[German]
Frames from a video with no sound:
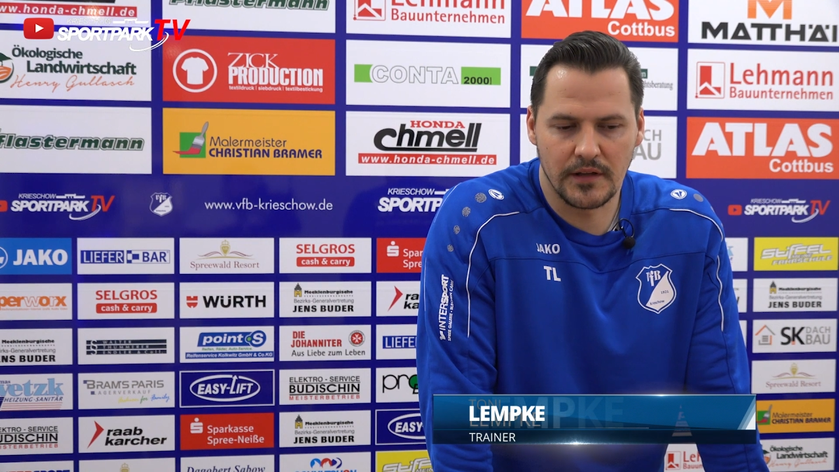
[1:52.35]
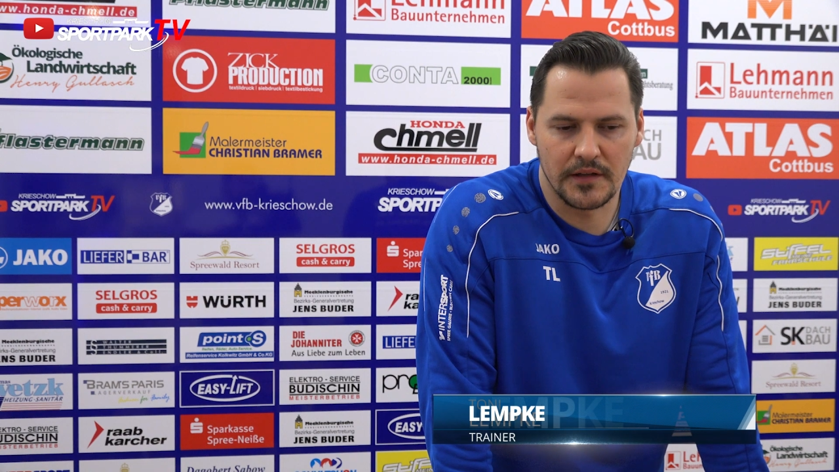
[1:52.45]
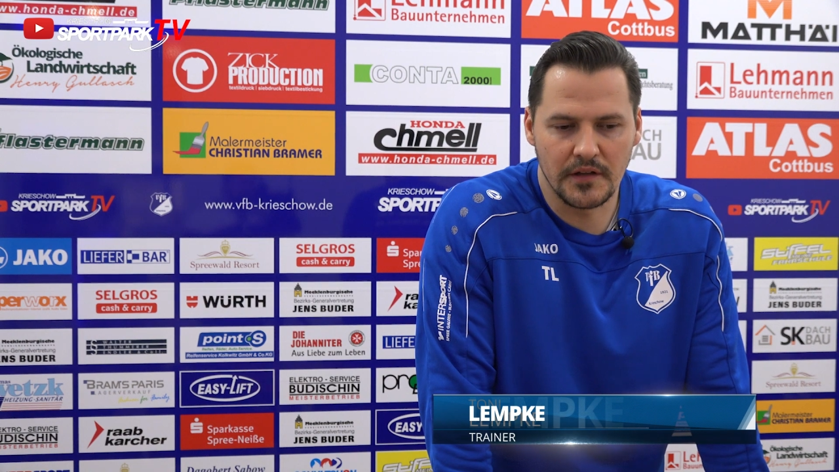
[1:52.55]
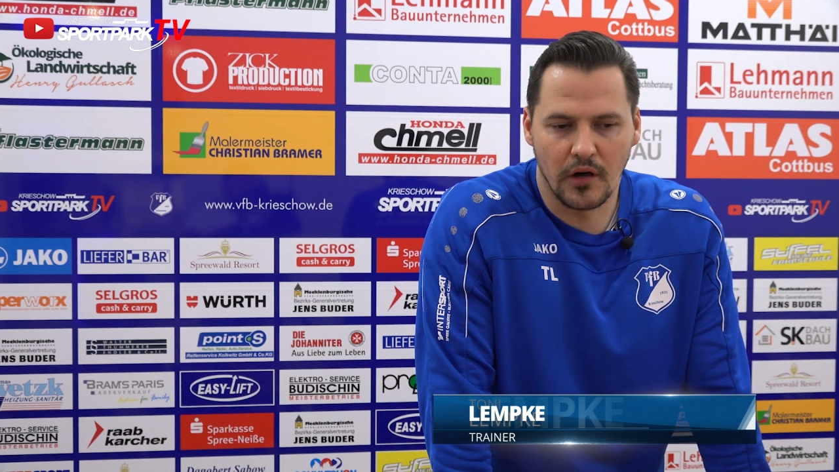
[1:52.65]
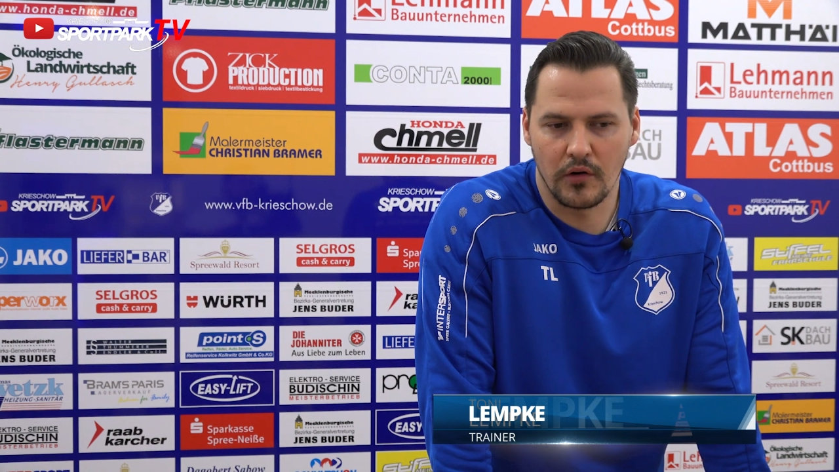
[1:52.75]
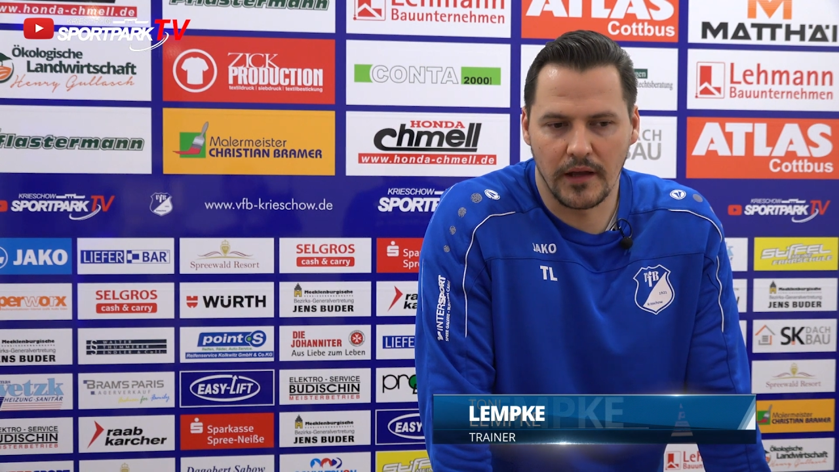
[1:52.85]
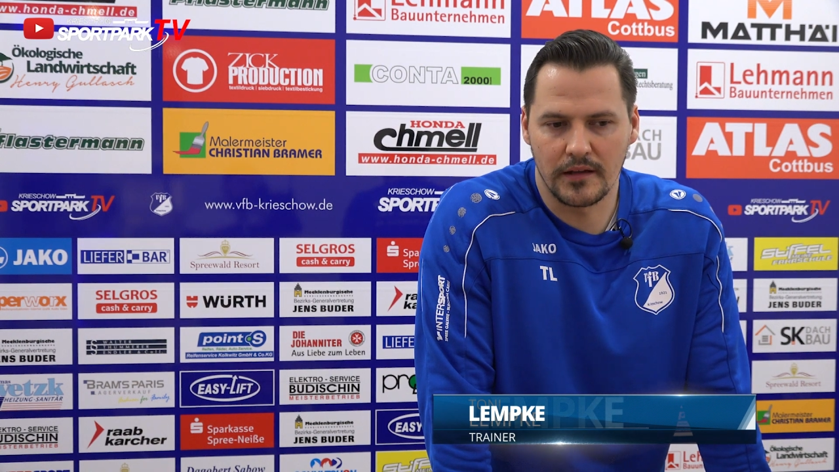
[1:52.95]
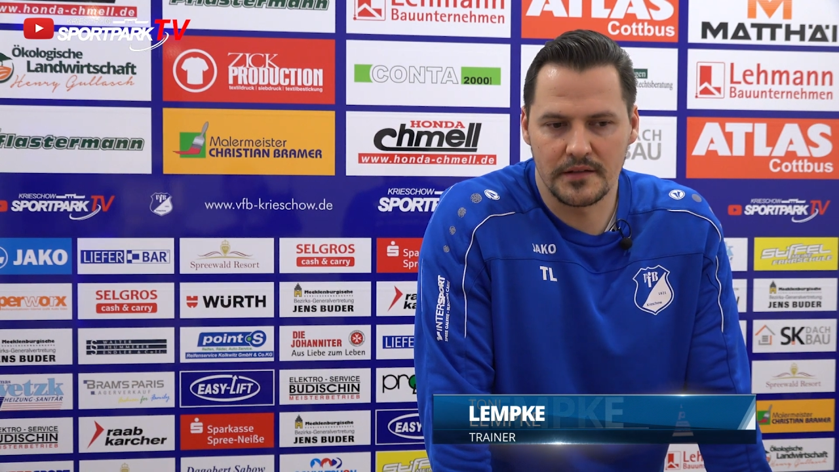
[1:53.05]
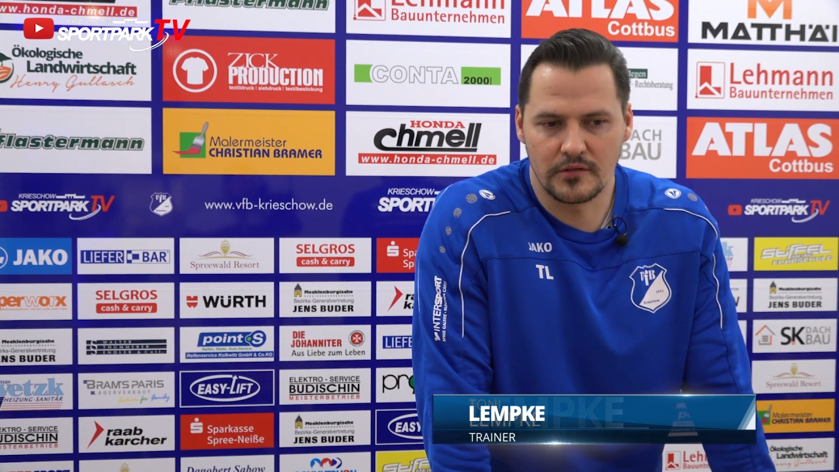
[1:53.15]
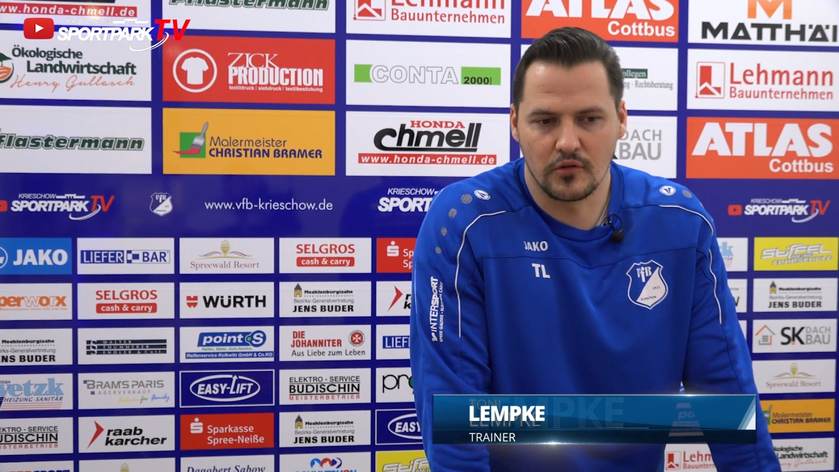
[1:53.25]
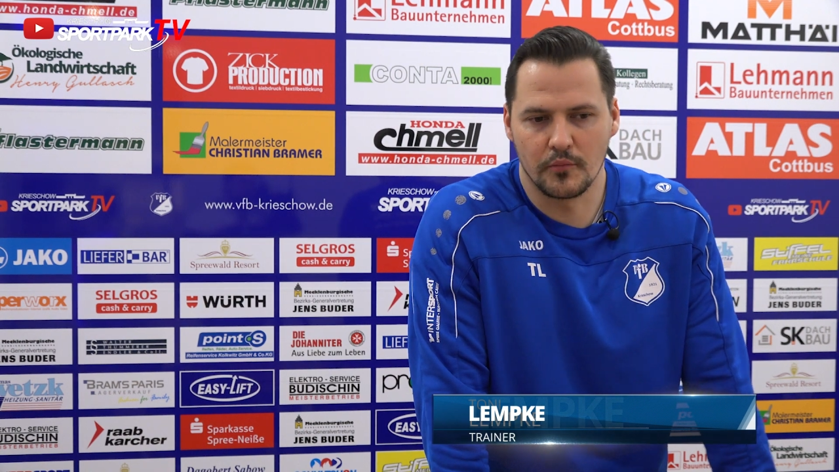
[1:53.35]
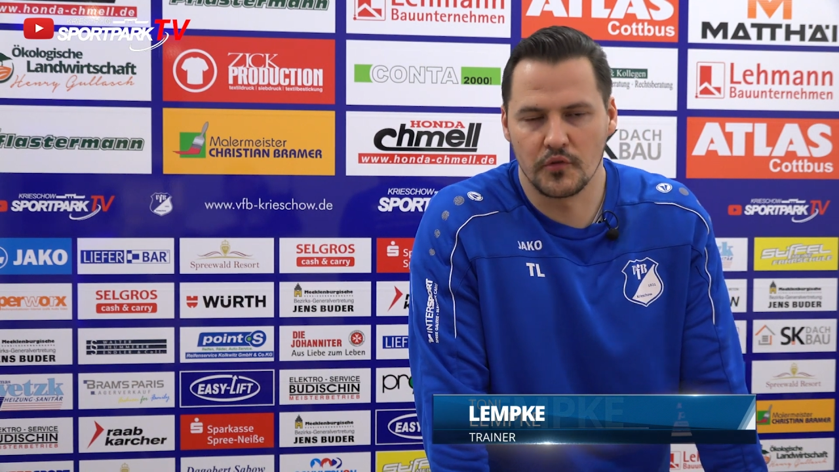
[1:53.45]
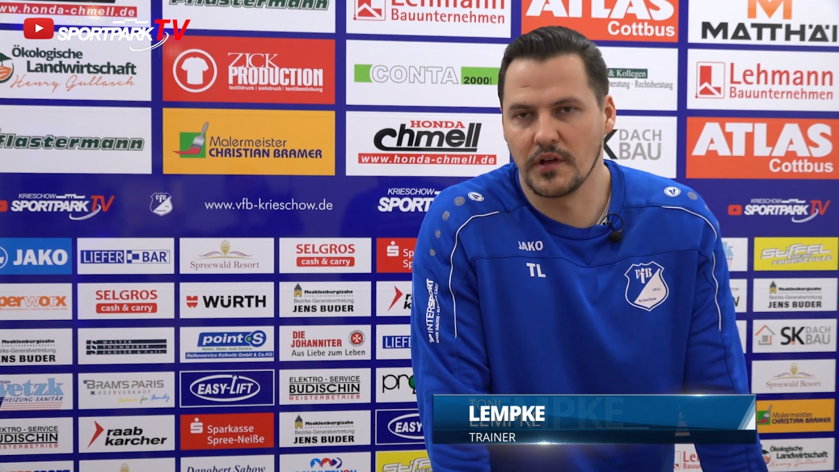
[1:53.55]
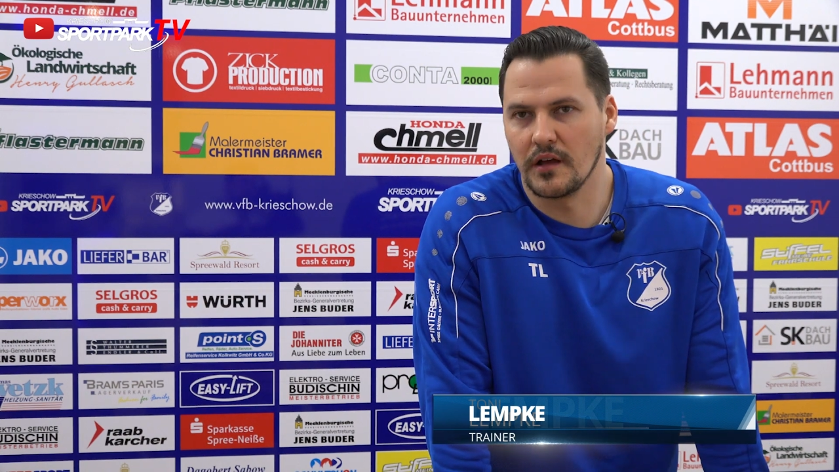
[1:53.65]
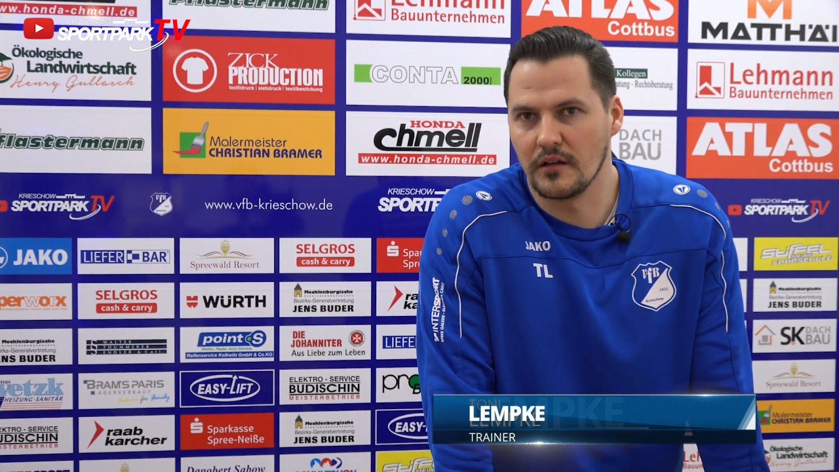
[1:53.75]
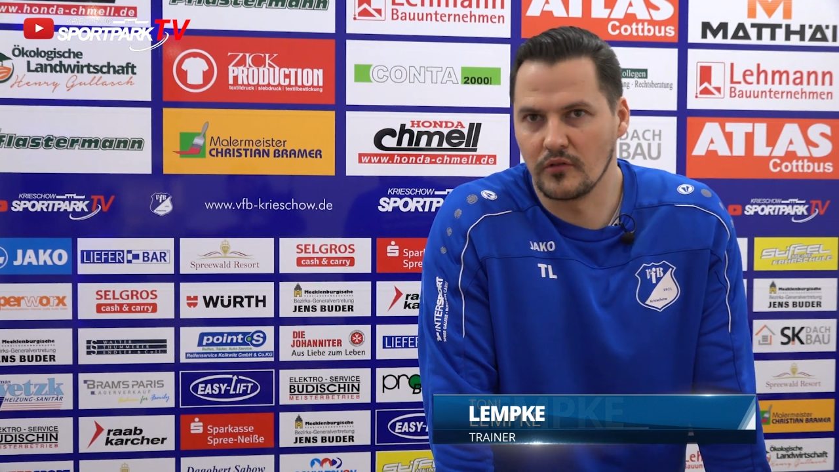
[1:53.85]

Er ist ja auch eigentlich ein Cottbusser,